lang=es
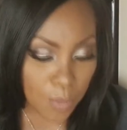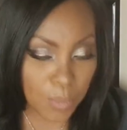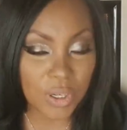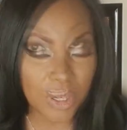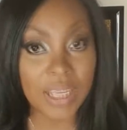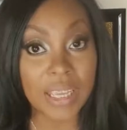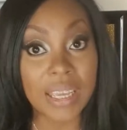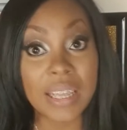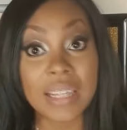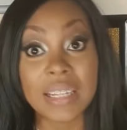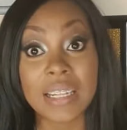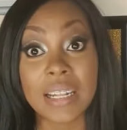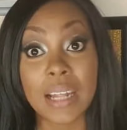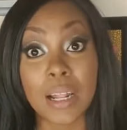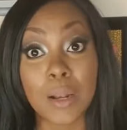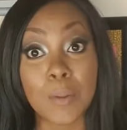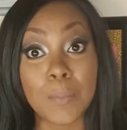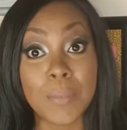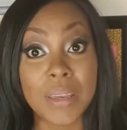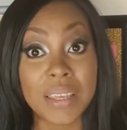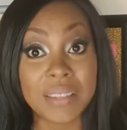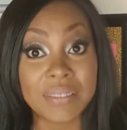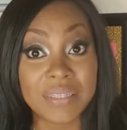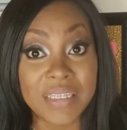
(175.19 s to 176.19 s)
porque
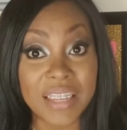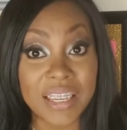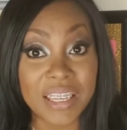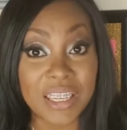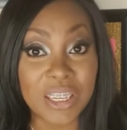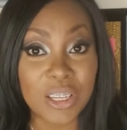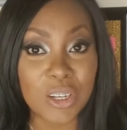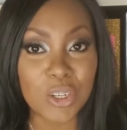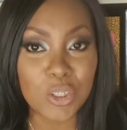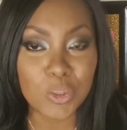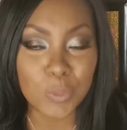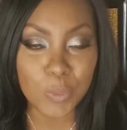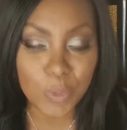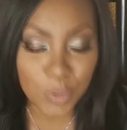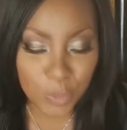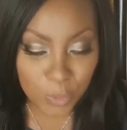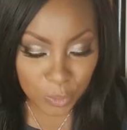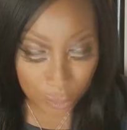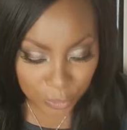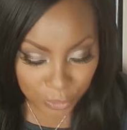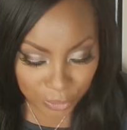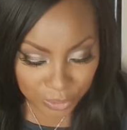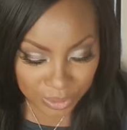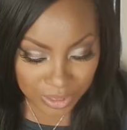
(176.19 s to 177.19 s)
generalmente aquí los
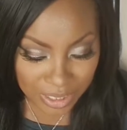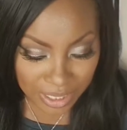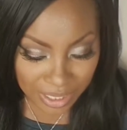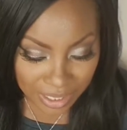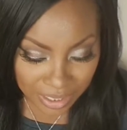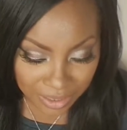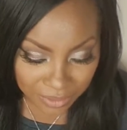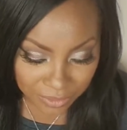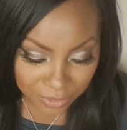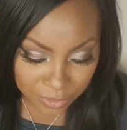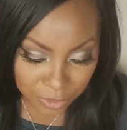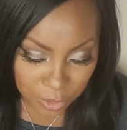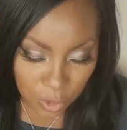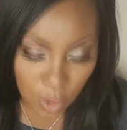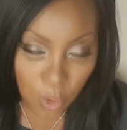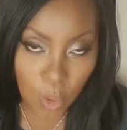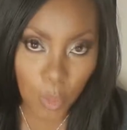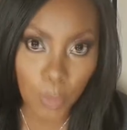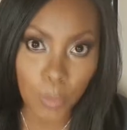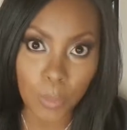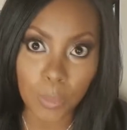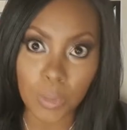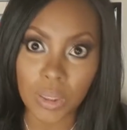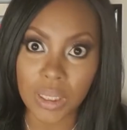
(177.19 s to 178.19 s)
productos ELF
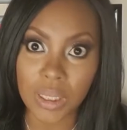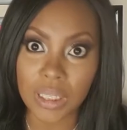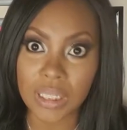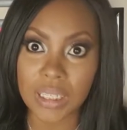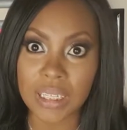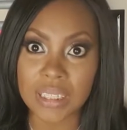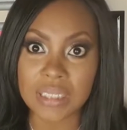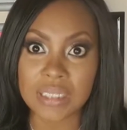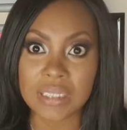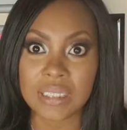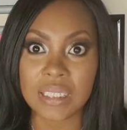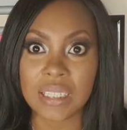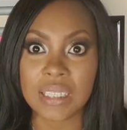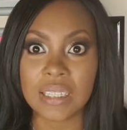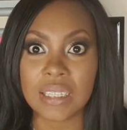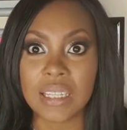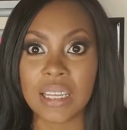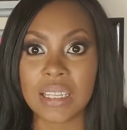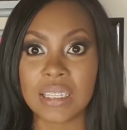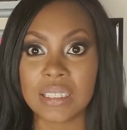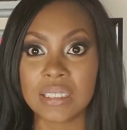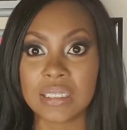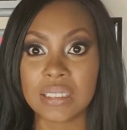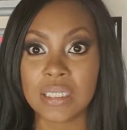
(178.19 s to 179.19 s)
son en las
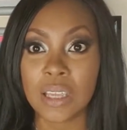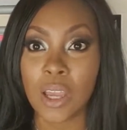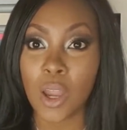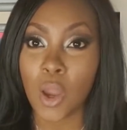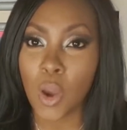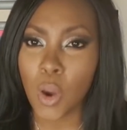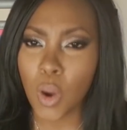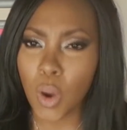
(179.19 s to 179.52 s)
tiendas